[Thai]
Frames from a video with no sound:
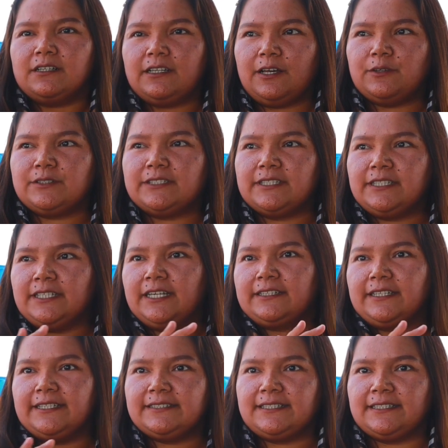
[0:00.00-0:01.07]
เราจะเขียน
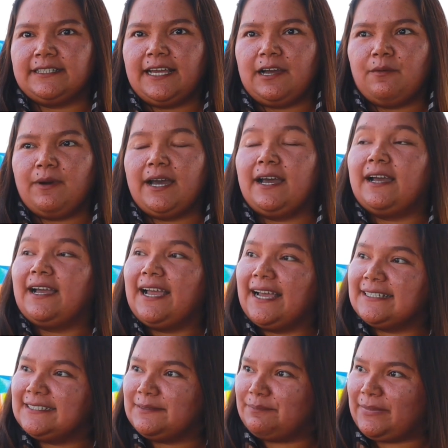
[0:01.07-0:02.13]
ในสัญญา
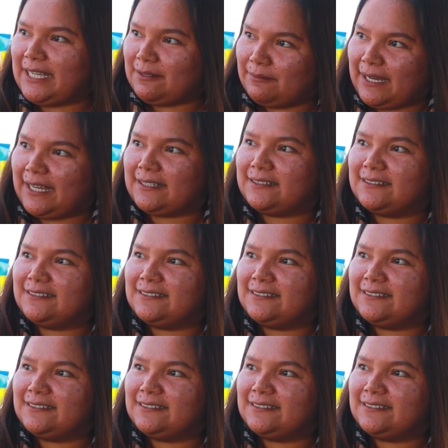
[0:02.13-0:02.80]
ว่า58 บาท